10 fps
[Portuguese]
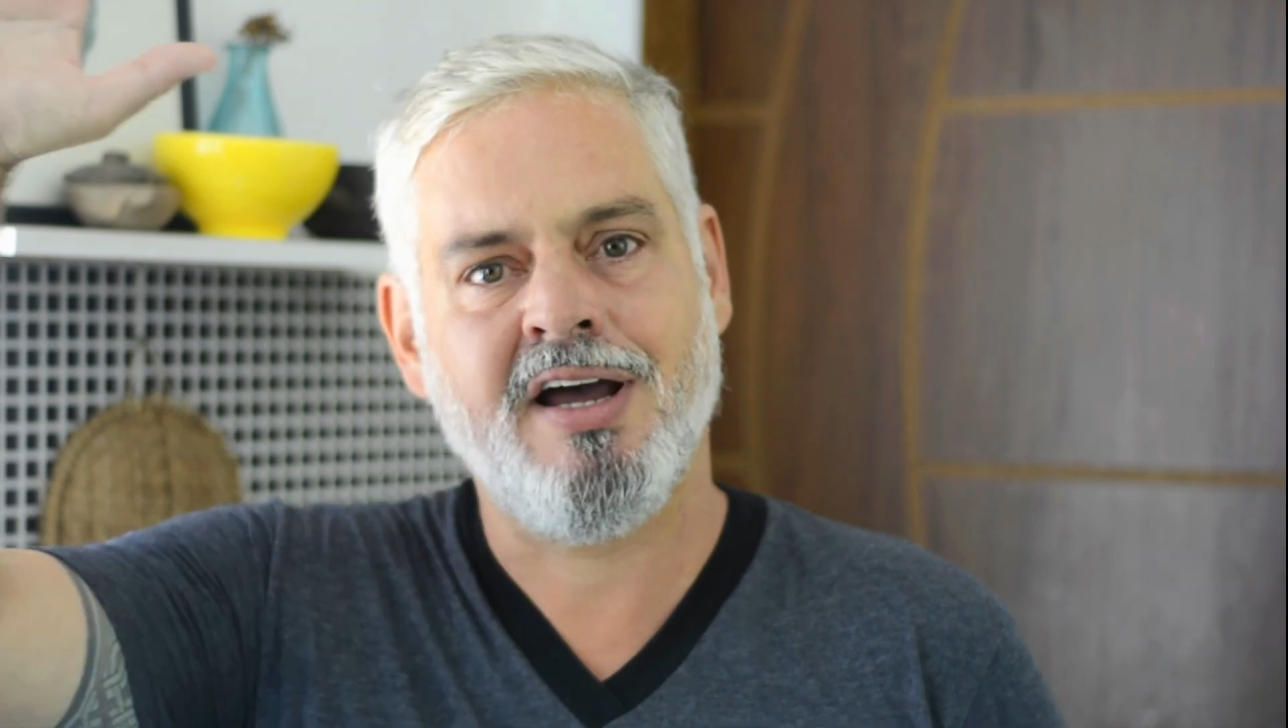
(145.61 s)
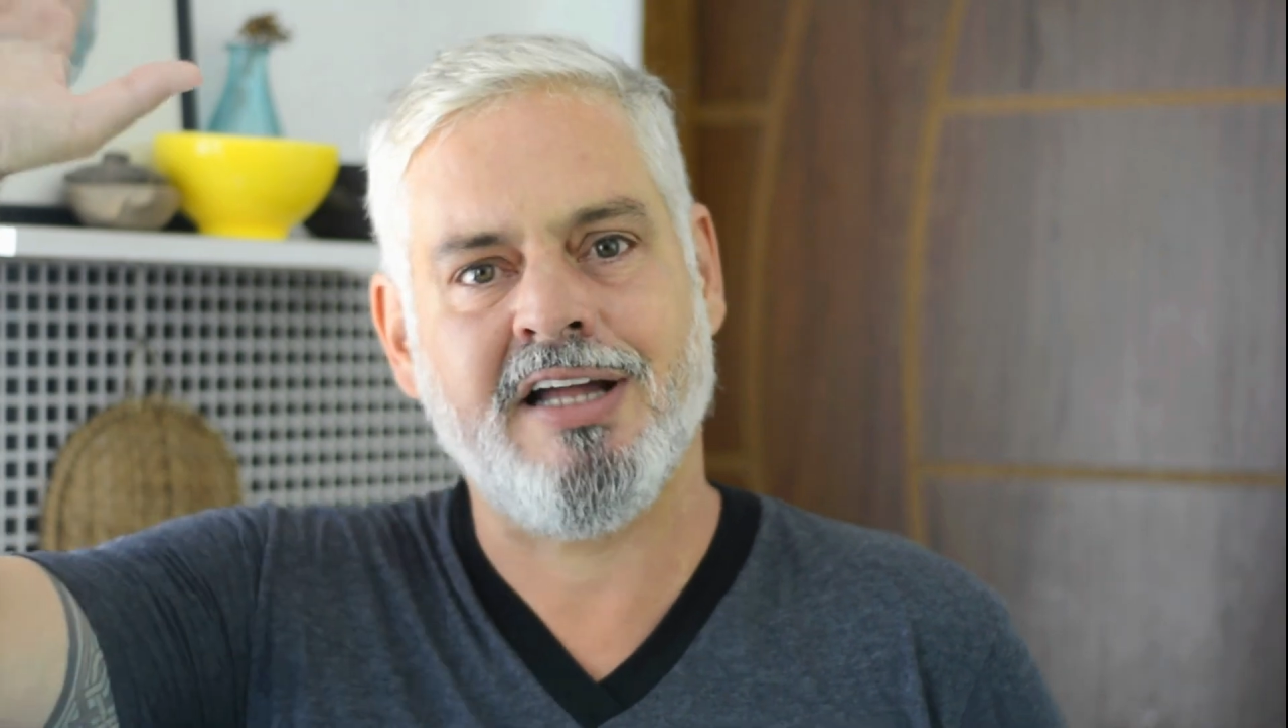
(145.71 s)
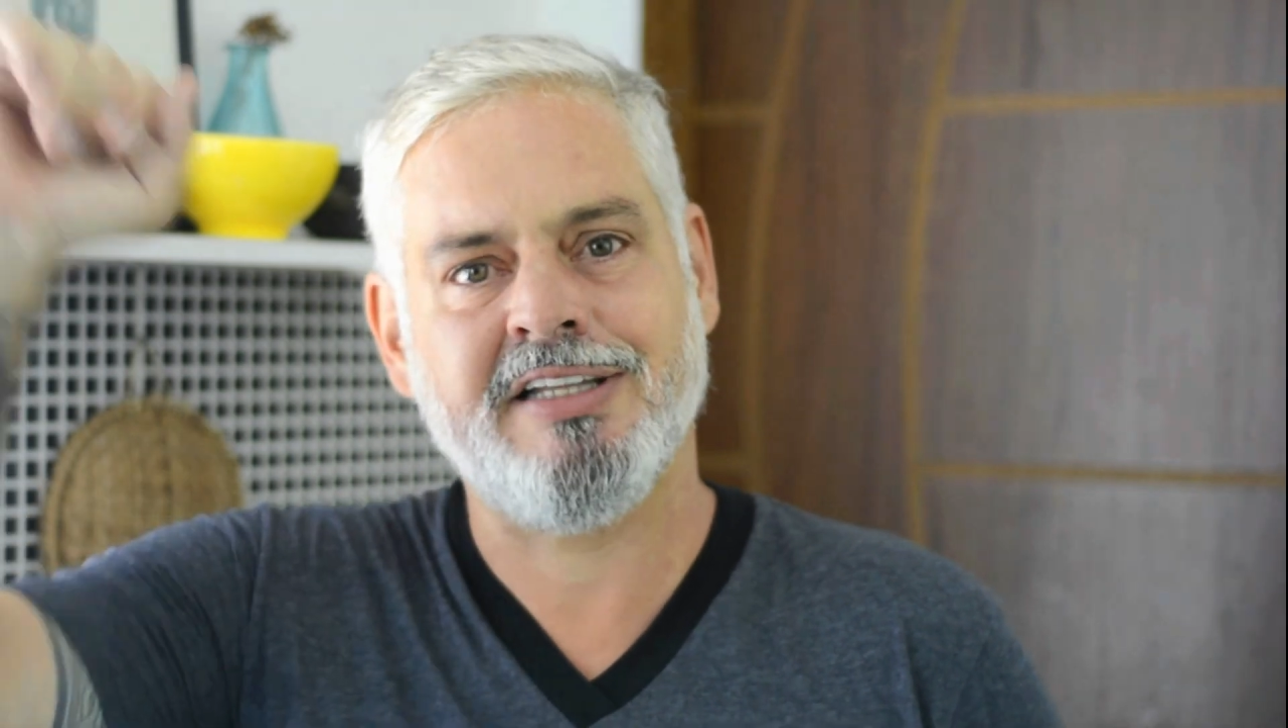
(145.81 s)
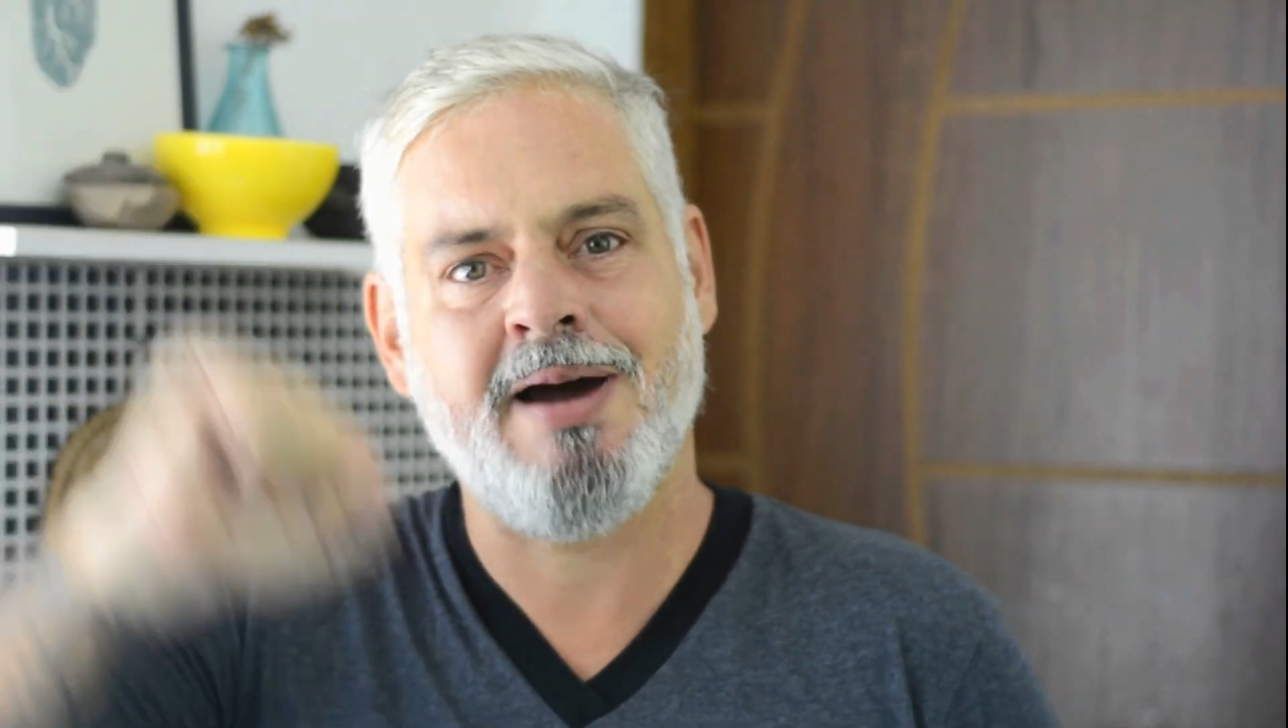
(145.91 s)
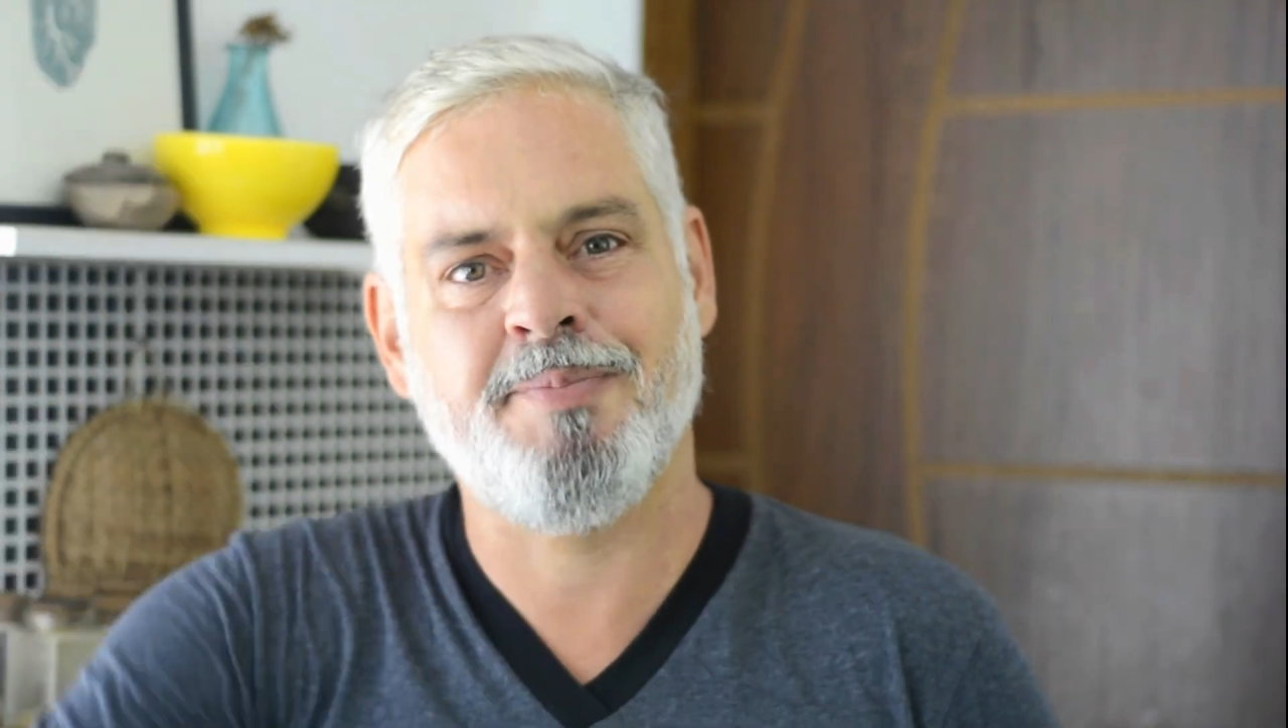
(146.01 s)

Até a